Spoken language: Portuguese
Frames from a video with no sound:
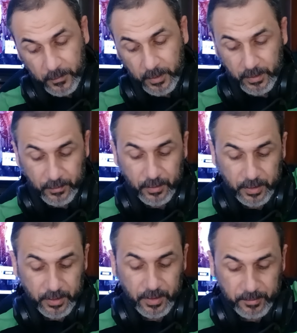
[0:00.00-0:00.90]
E isso
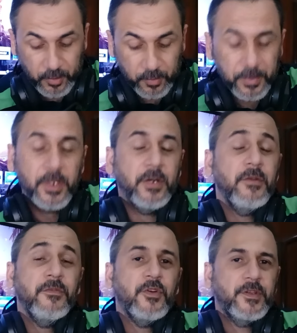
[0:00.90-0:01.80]
aqui, na minha opinião,
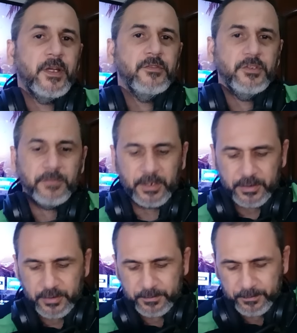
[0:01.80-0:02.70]
é forçado
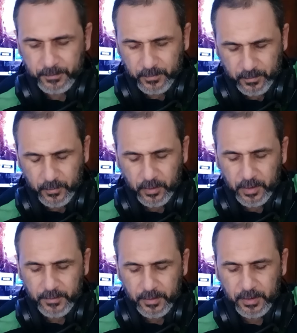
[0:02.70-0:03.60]
demais.
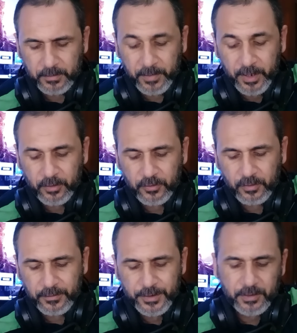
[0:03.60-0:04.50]
Olha isso aqui:
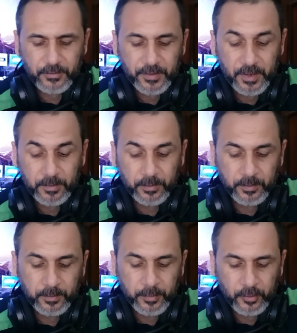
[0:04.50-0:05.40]
Microsoft aconselha
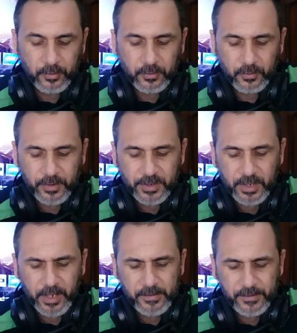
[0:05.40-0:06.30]

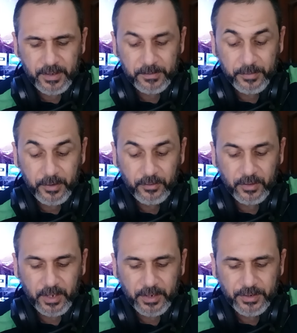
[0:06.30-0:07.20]
produtores a evitar
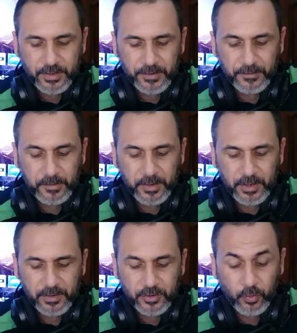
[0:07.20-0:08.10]
personagens
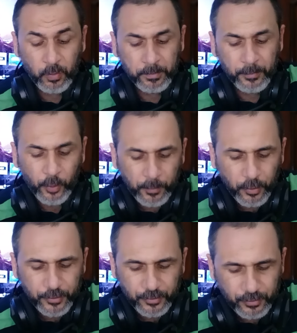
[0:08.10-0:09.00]
femininas com
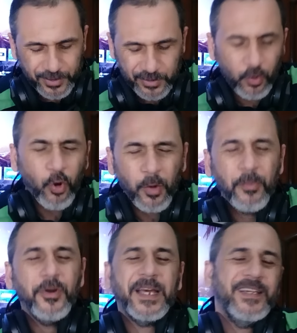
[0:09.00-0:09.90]
proporções
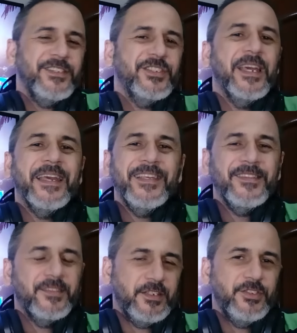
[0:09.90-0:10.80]
corporais
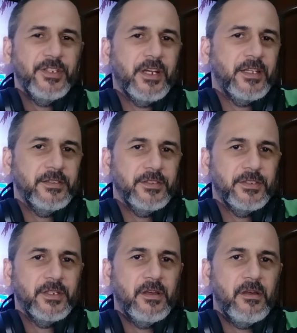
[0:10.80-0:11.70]

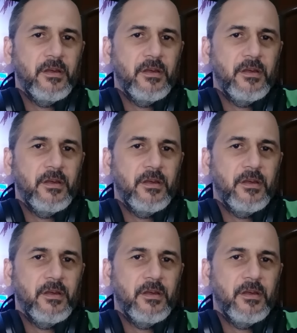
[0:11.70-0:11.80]
exageradas.